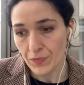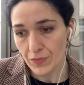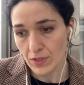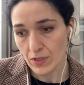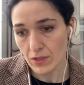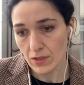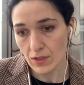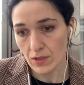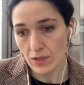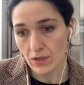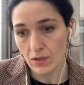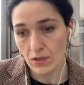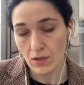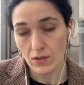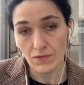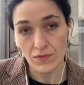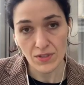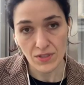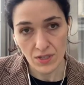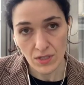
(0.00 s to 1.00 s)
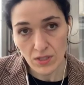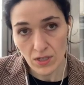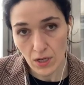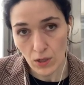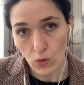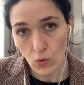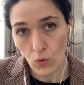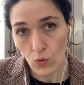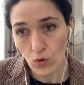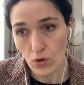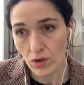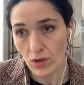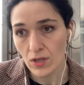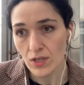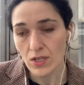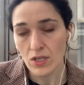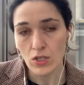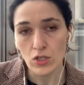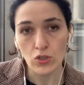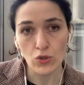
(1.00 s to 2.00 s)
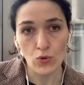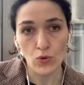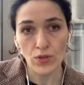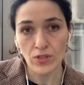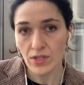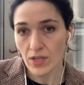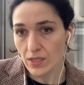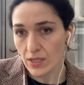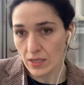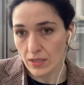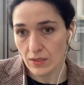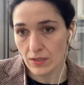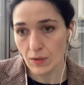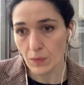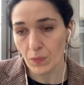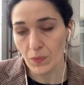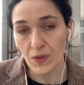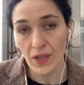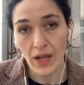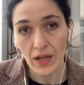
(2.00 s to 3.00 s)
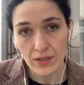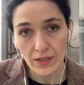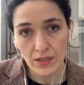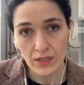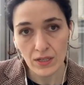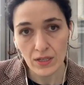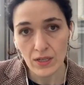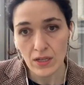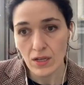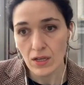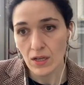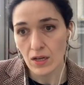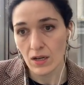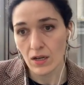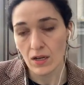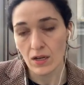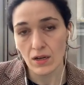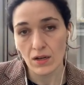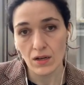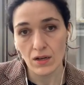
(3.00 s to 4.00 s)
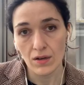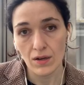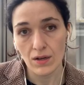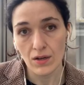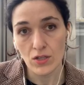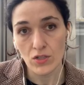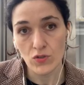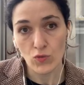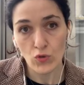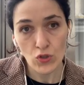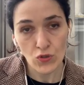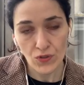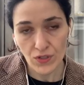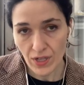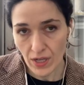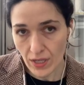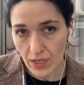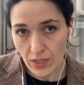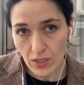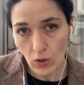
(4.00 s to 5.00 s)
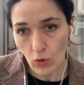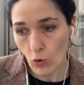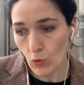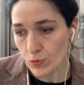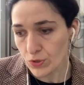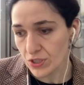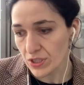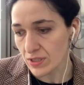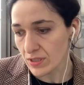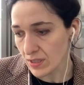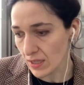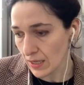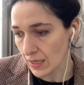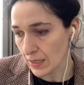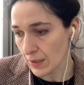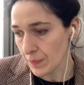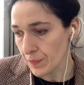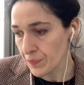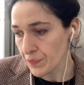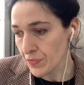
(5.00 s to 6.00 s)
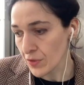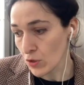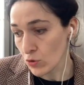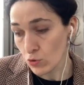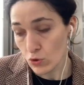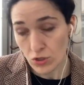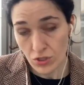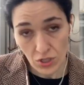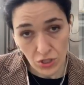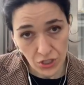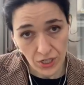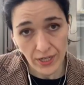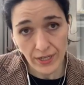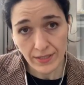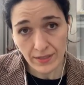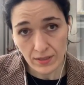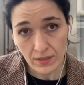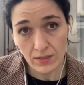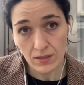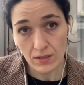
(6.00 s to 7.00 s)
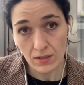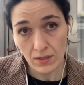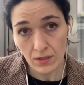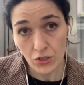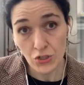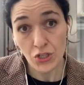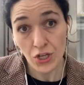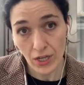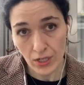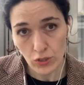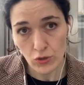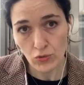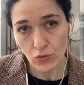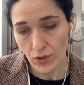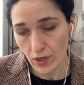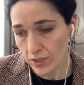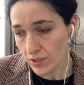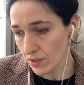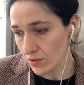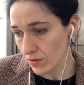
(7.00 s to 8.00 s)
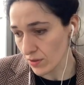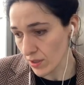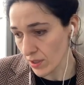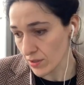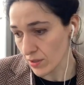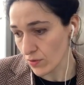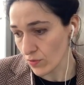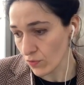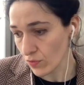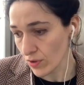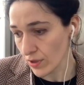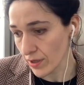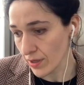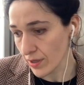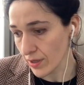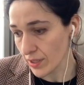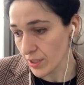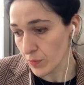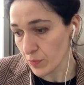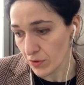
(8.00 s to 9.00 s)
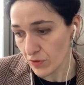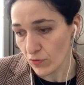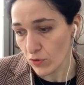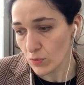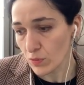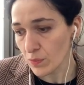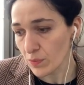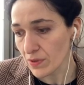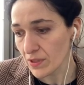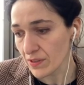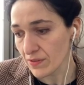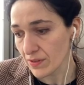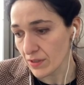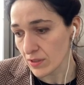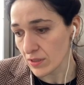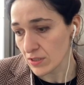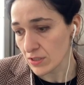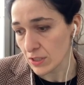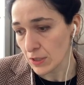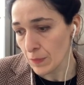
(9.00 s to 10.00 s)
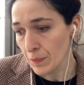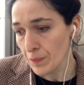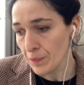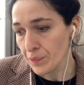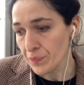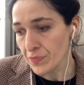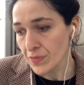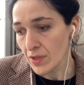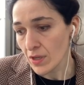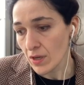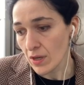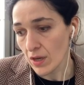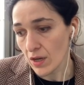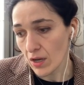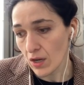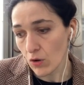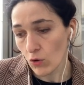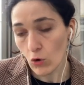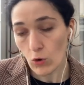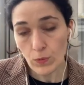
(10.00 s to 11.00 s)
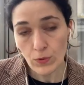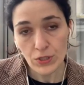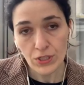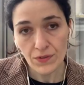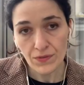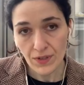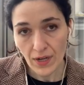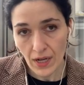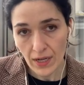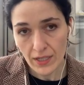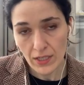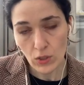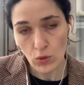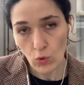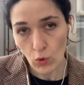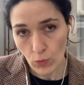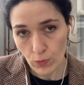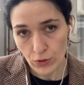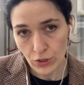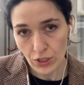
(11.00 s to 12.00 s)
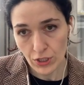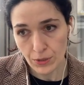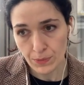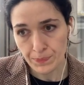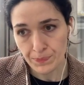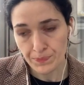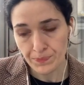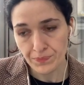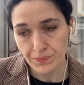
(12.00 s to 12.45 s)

э, вести диалог, строить какие-то планы, э, озвучивать какие-то общие цели. Но сейчас, к, к счастью, этот, этот, эта платформа появилась. Э, общий враг и общий